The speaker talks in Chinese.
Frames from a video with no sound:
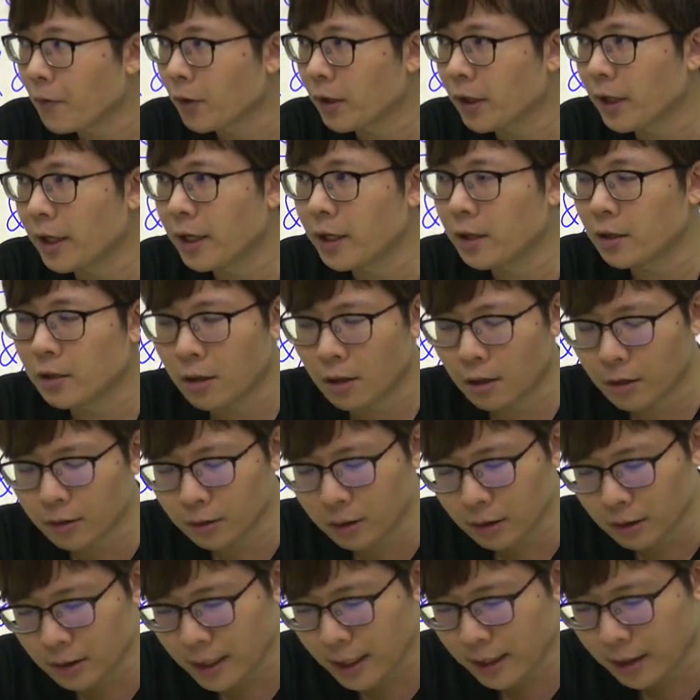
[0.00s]
OK，
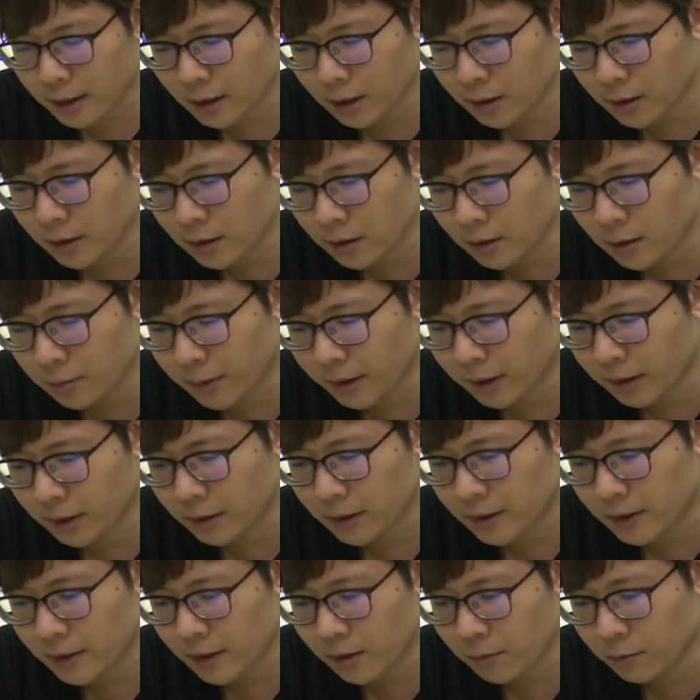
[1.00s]
好，在那个日本
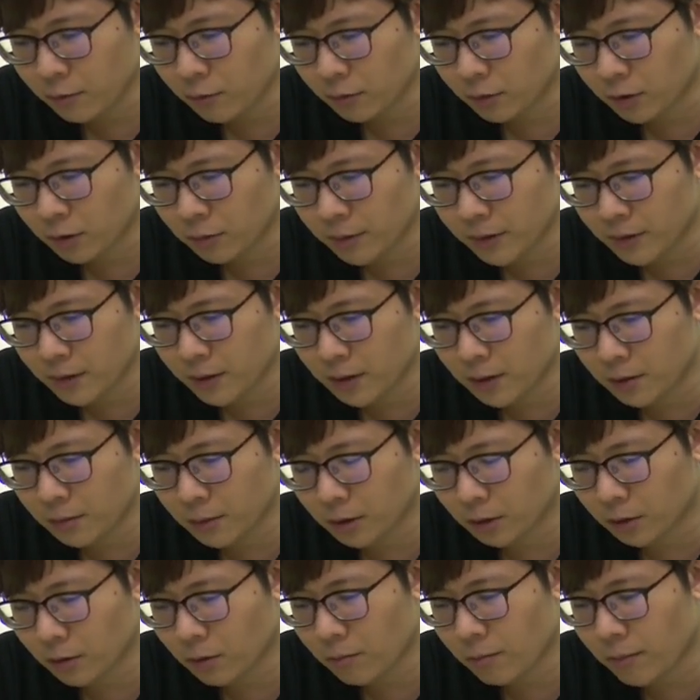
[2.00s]
的节目，特别是
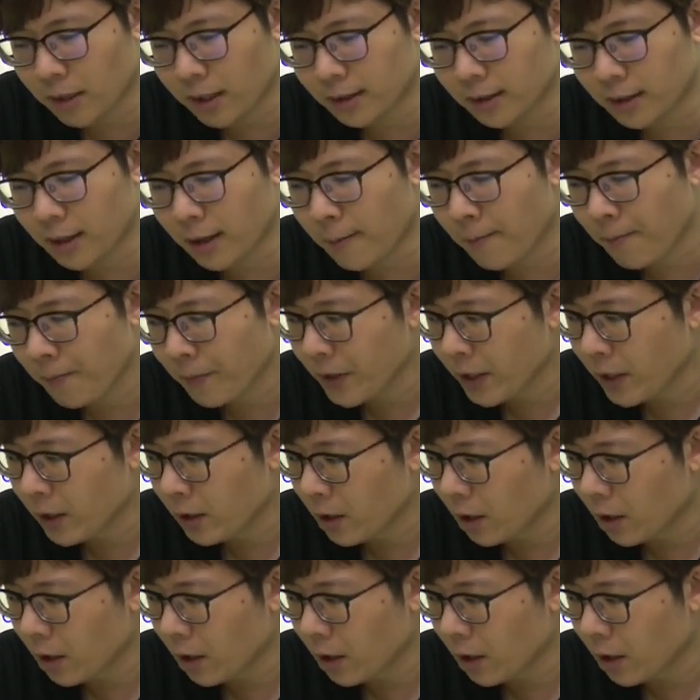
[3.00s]
什么动漫呢？